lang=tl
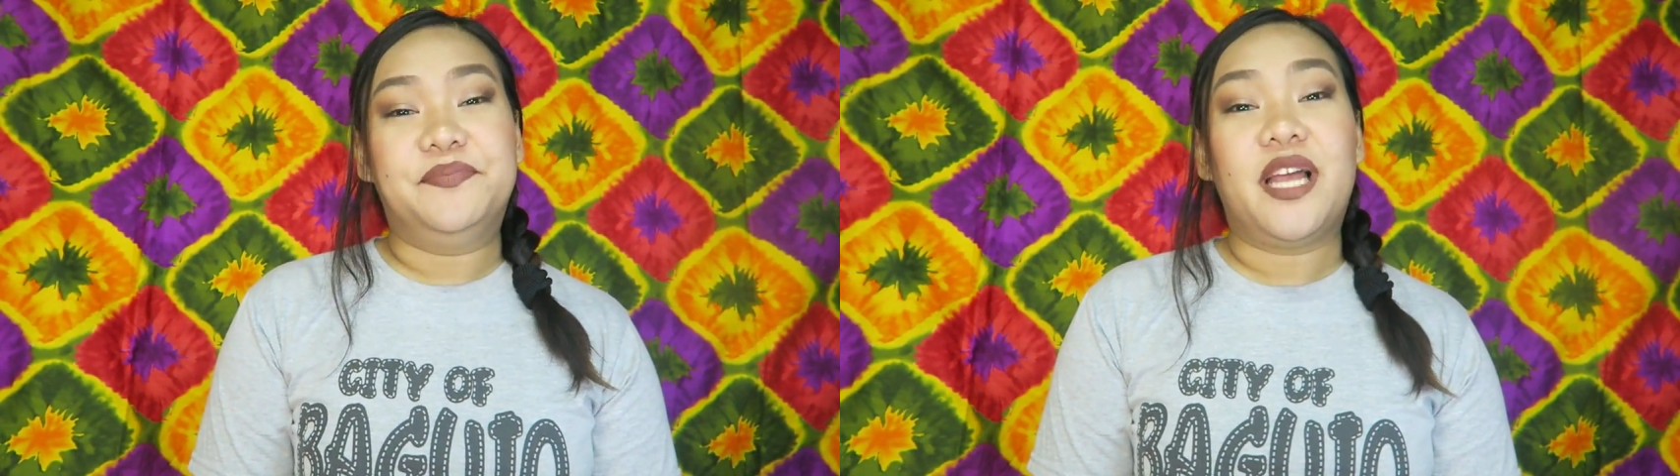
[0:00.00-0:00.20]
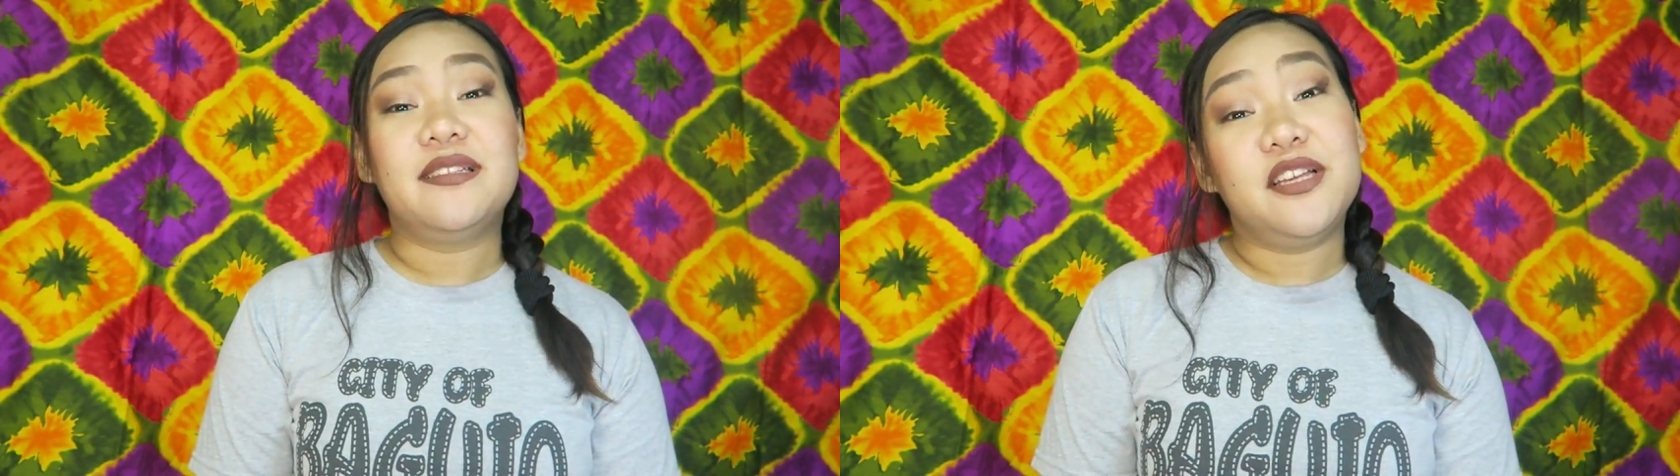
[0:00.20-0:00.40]

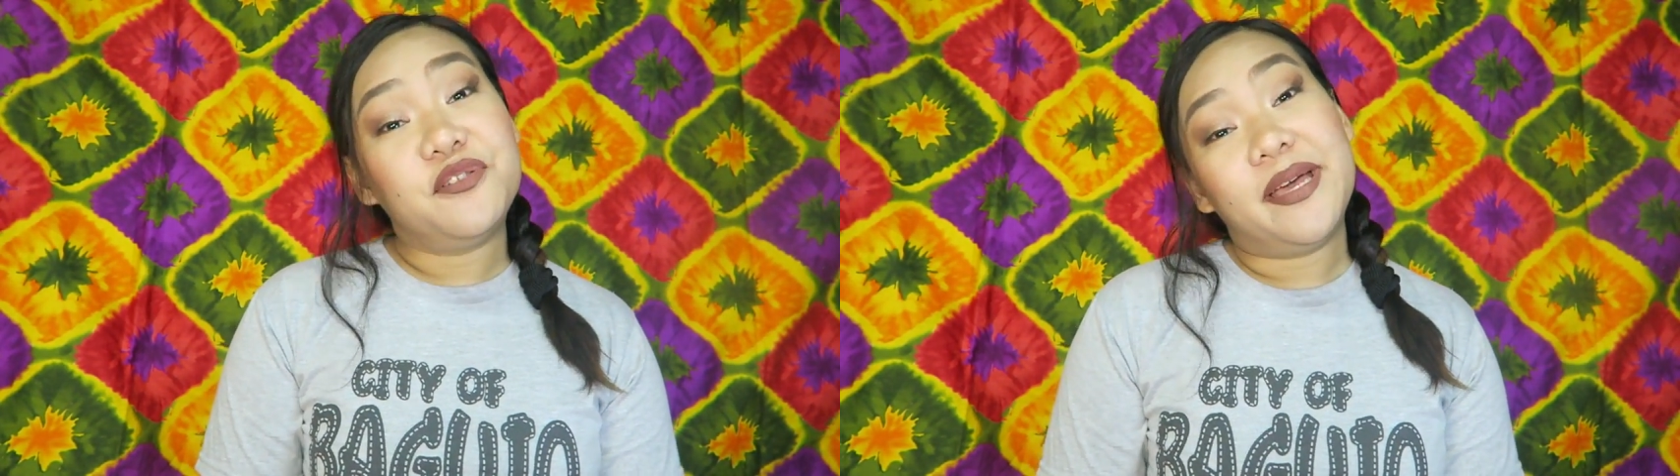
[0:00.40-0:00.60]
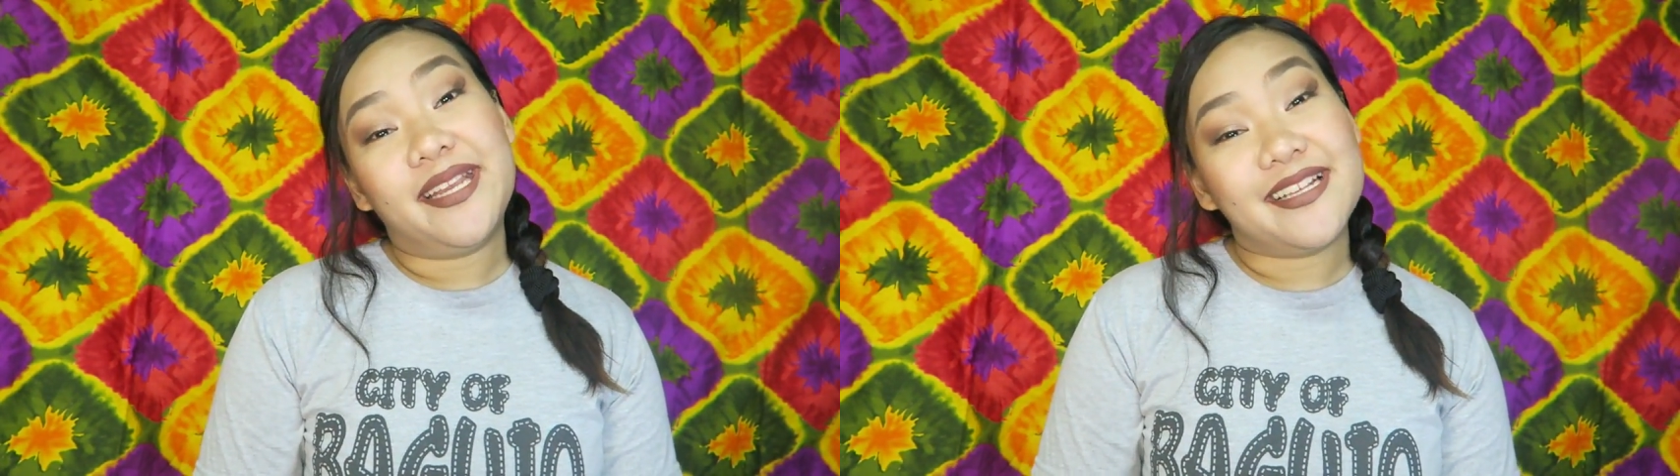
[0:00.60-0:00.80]
I'll see you
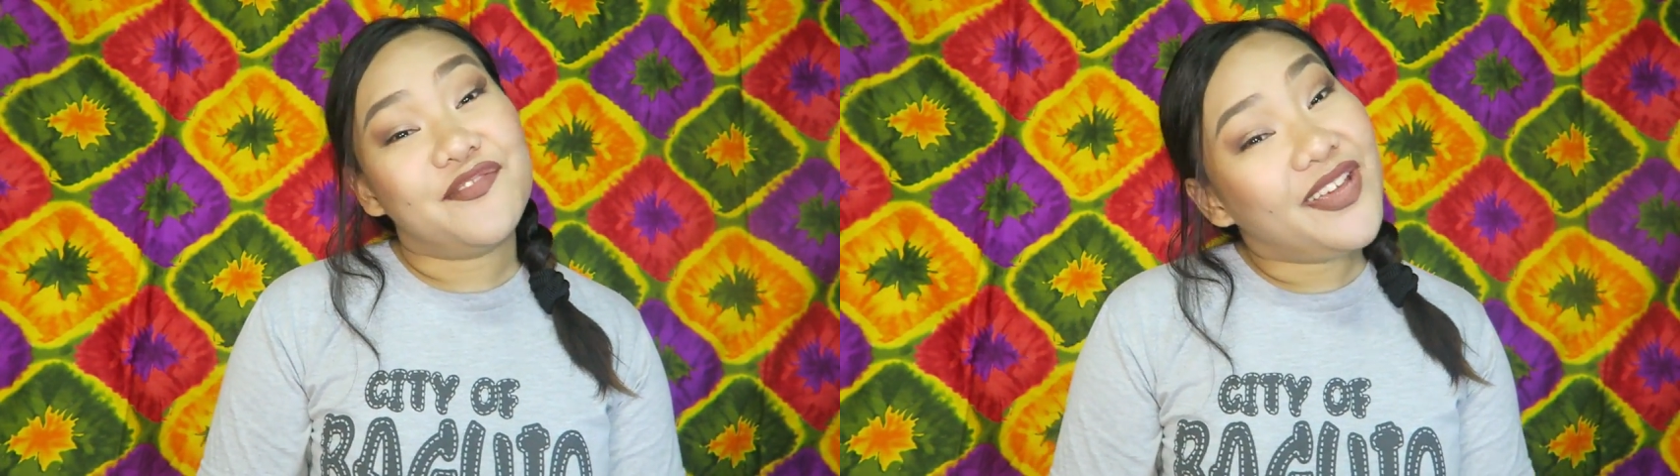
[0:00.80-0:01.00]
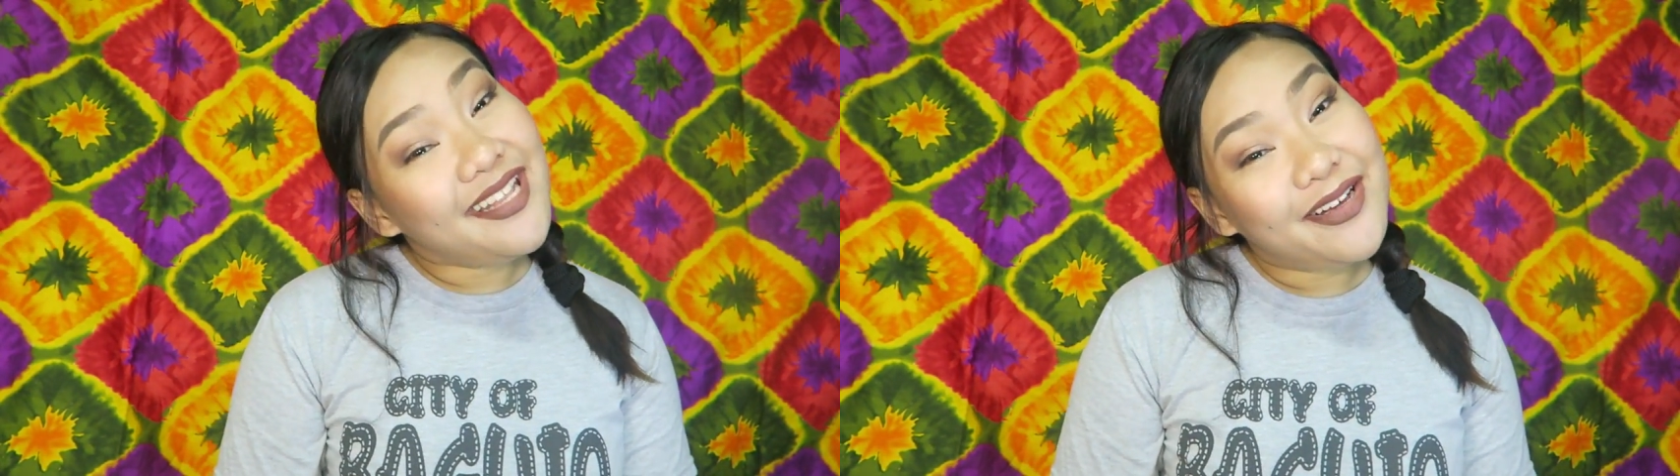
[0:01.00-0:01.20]
on my next
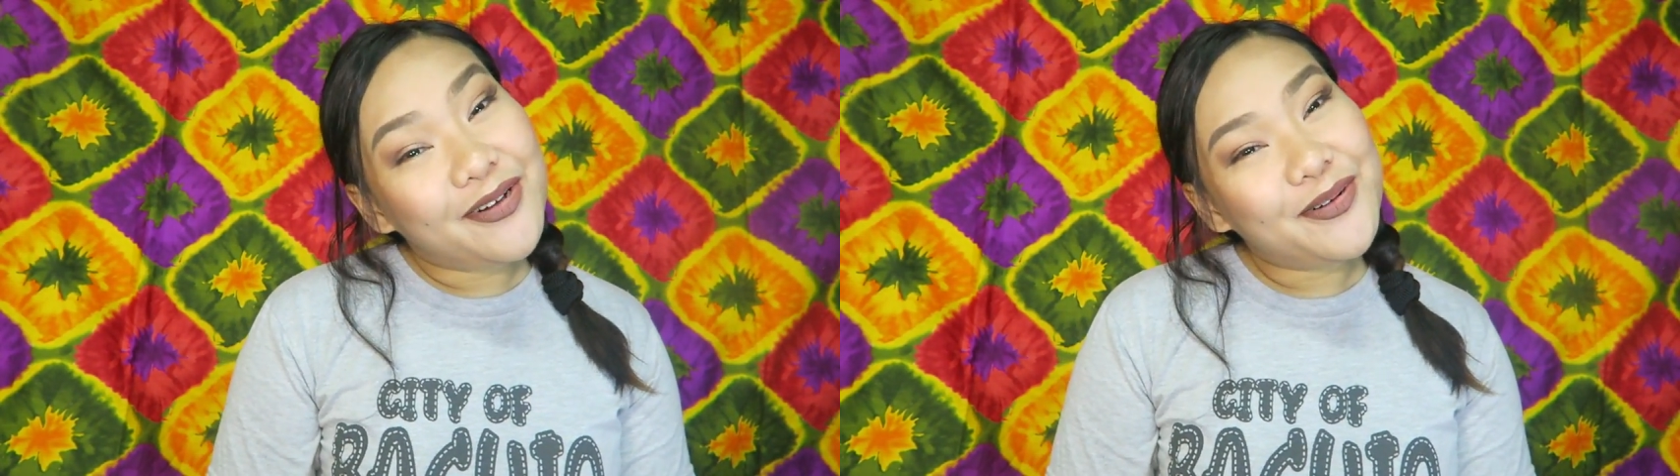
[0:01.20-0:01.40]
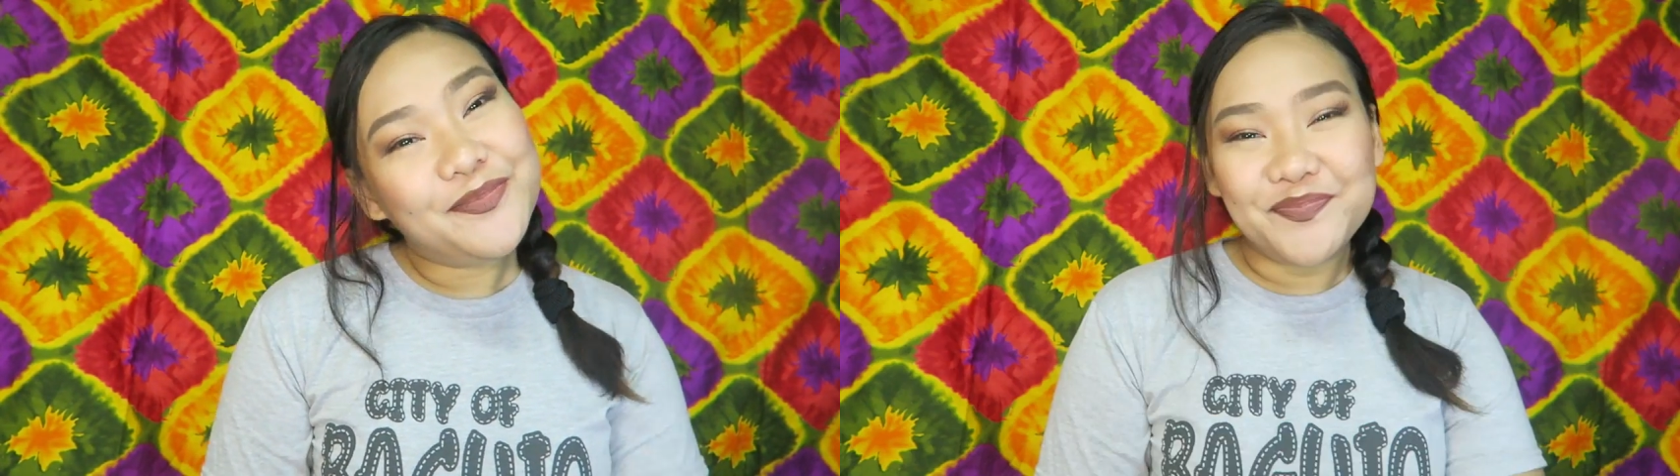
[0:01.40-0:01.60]

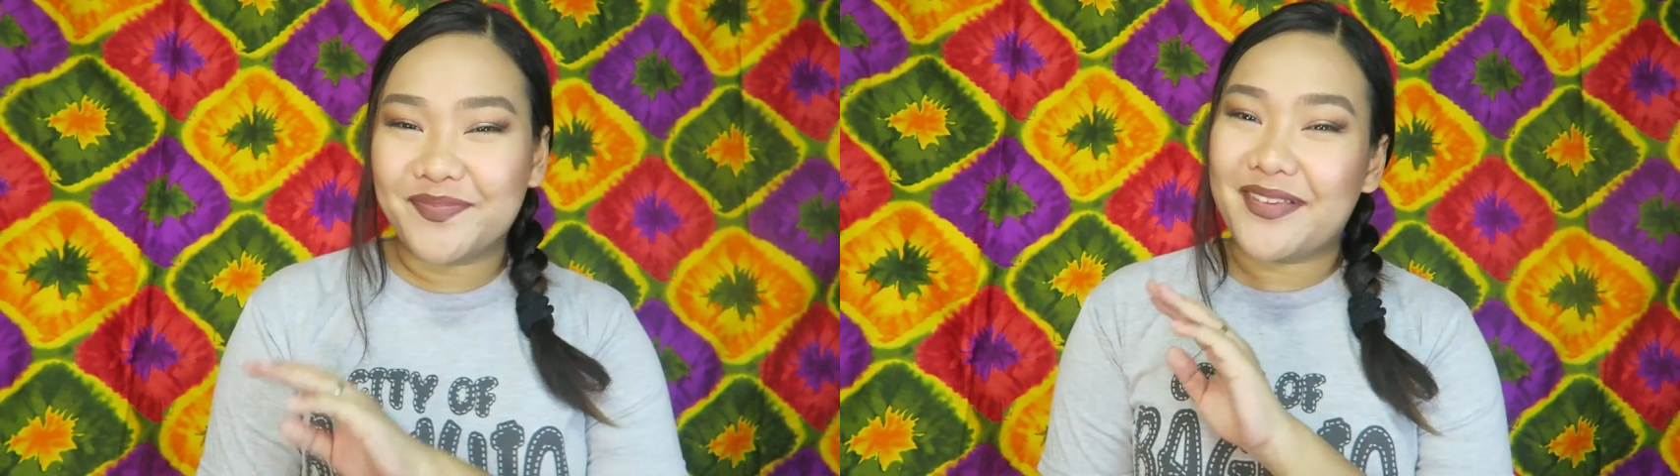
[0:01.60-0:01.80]
video.